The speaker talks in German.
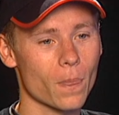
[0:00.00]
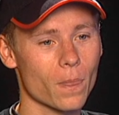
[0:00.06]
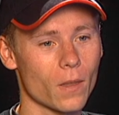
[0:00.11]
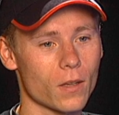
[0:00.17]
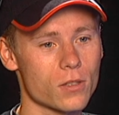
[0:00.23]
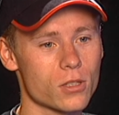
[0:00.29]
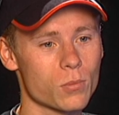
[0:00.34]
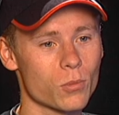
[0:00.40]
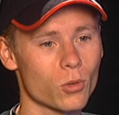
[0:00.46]

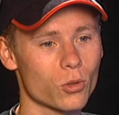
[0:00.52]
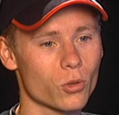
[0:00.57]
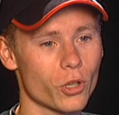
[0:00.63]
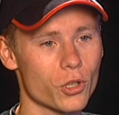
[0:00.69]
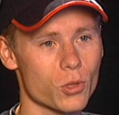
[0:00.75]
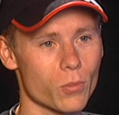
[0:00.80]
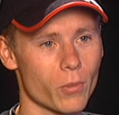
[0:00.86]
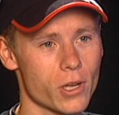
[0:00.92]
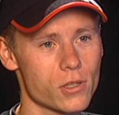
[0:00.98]
Dann sind wir einen
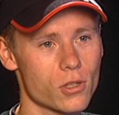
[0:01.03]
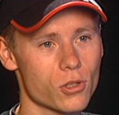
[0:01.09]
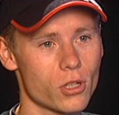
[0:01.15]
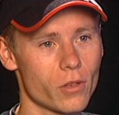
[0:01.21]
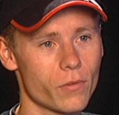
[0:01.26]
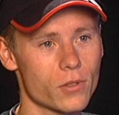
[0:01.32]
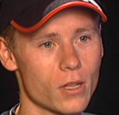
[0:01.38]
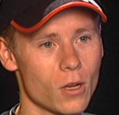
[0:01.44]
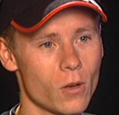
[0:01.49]
deutschen
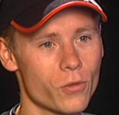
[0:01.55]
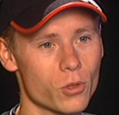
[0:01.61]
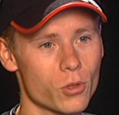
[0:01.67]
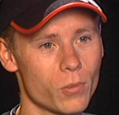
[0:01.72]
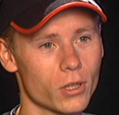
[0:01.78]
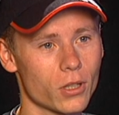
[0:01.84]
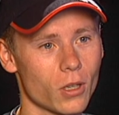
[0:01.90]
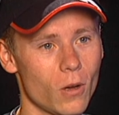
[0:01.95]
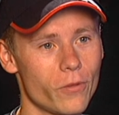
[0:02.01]
Meisterschaftslauf schon
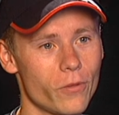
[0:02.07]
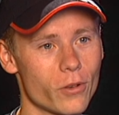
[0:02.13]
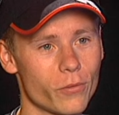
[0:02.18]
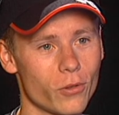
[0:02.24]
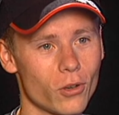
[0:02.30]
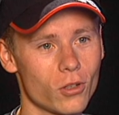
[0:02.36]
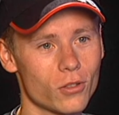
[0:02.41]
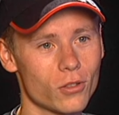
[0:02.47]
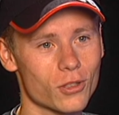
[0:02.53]
mal drauf gefahren.